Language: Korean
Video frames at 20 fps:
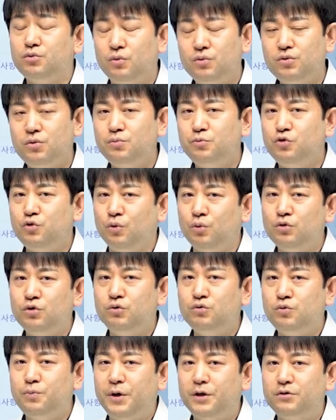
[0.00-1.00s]
좋은, 점, 좋은
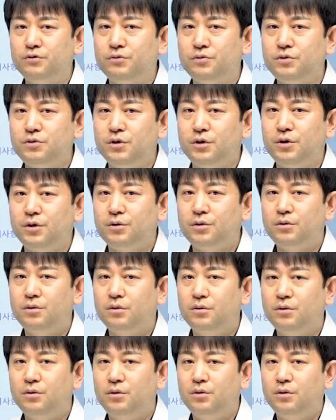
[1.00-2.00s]
점수 받을 수 있어요.
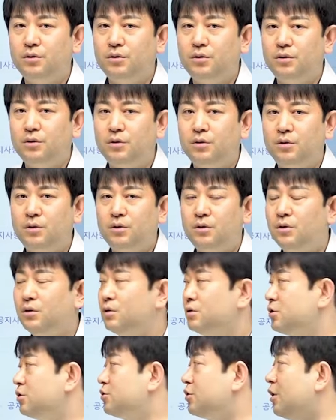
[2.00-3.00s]

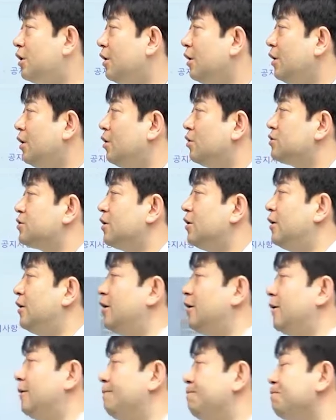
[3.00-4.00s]
그래서 이제
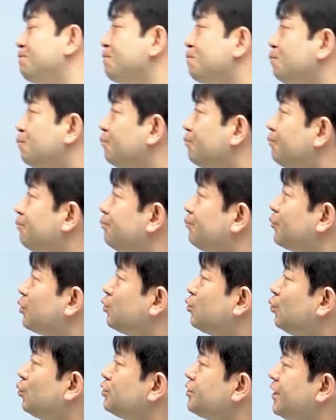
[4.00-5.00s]
제가, 음,
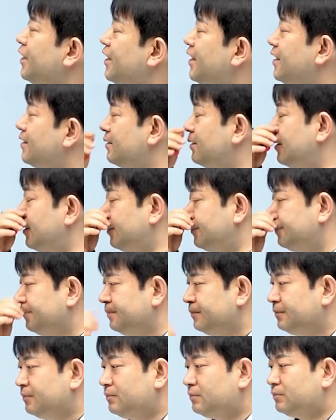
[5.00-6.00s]
교재를
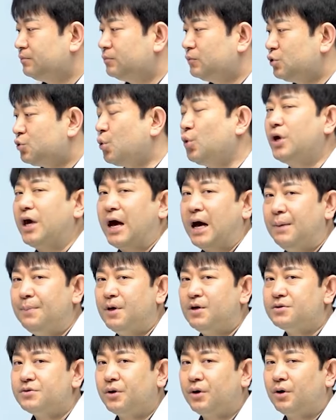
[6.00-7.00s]

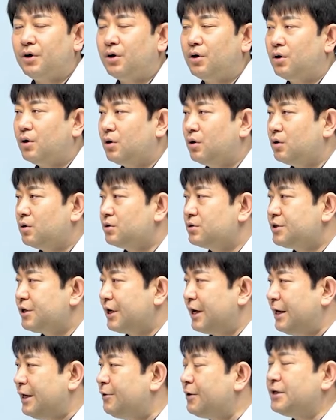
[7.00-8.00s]
소개하면서
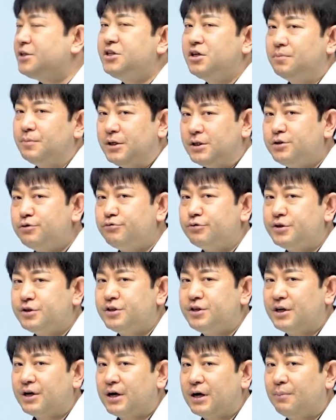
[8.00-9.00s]
제가 1회 시험이 있을 수
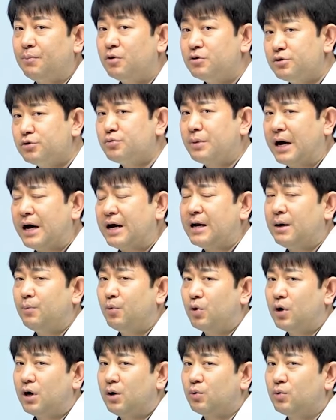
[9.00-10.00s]
있으니까 먼저 좀
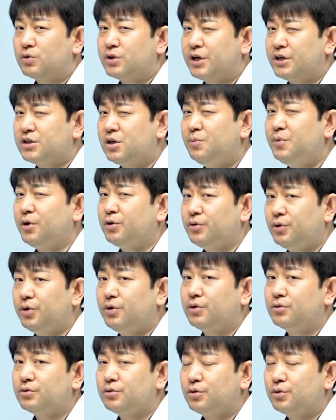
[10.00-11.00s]
알아보라고 제가 설명을
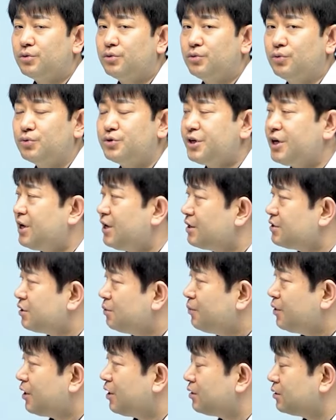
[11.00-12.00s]
드렸거든요. 교재
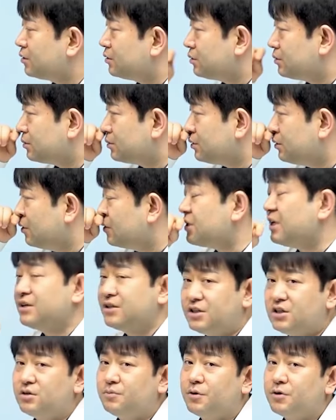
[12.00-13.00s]
설명하는 그
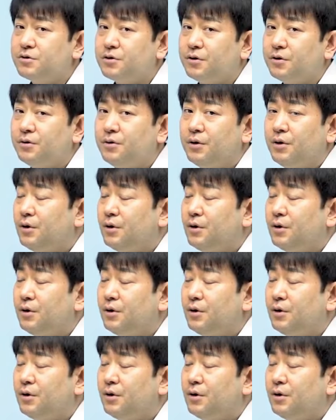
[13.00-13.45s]
영상을 찍으면서요.